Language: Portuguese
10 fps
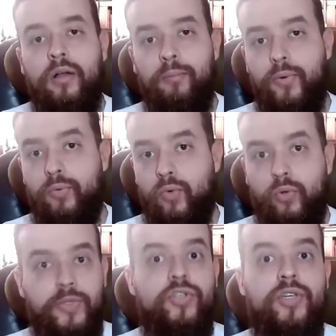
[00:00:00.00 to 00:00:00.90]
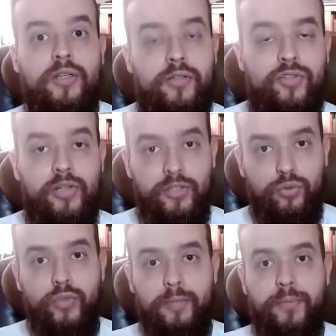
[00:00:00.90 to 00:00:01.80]
para um clube de, de
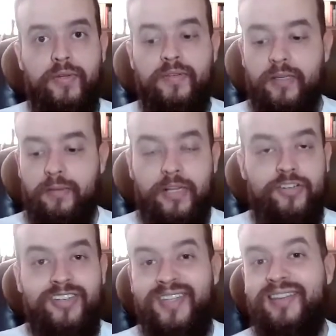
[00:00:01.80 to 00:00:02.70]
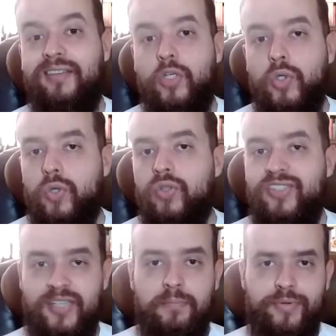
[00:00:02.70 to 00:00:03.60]
leitura, por exemplo, ela já está
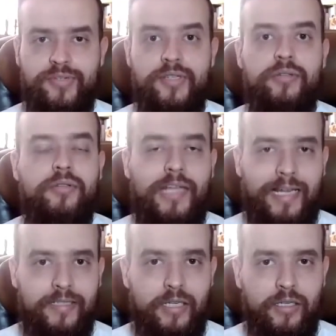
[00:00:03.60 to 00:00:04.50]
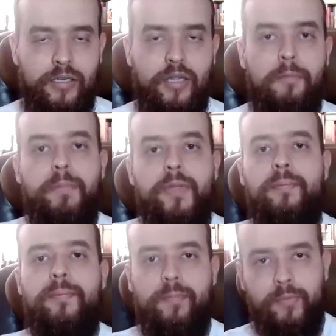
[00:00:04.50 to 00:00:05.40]
100% dada pelo
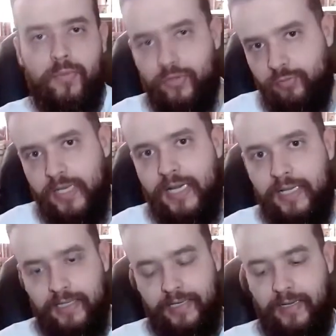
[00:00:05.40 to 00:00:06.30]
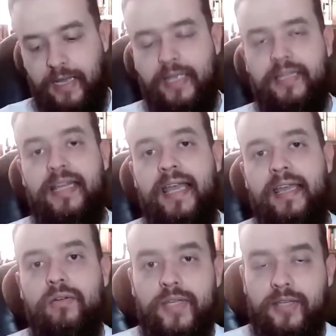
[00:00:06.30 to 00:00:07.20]
próprio Mortimer Adler. A
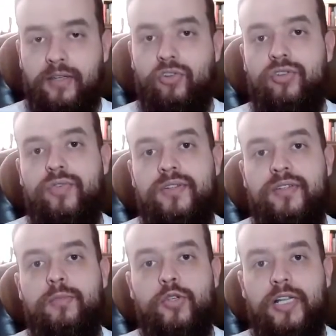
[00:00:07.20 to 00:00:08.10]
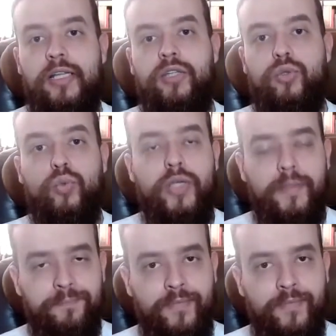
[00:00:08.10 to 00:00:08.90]
ideia é o quê? Que nós façamos a leitura,